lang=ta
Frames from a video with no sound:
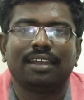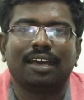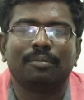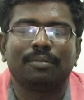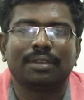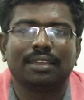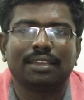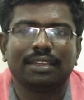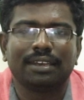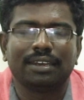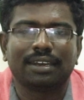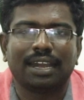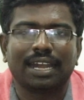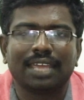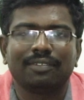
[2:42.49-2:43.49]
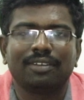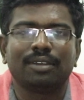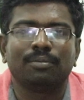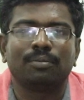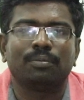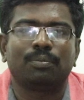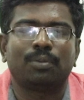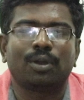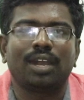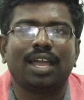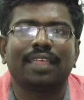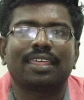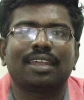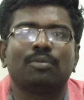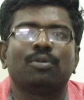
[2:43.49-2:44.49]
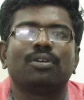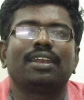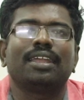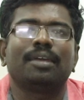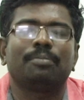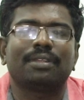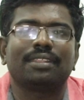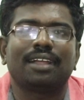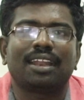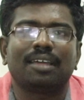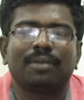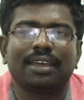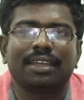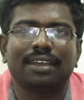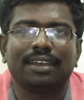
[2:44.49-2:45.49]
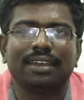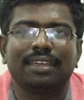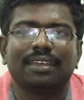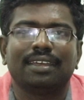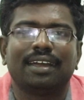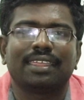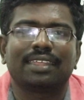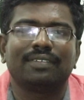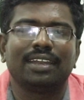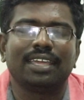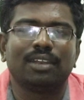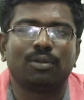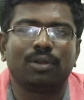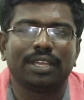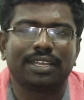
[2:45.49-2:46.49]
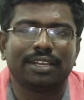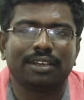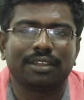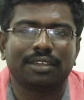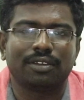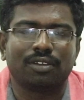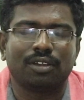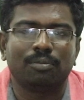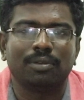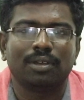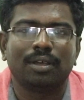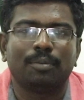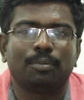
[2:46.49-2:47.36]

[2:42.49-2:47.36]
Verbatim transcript: நாம் இன்று அனைவரும் பொருளாதாரம் ஒன்றே பிரதானமாக எண்ணி அதன் வழியில் ஓடிக்கொண்டிருக்கின்றோம்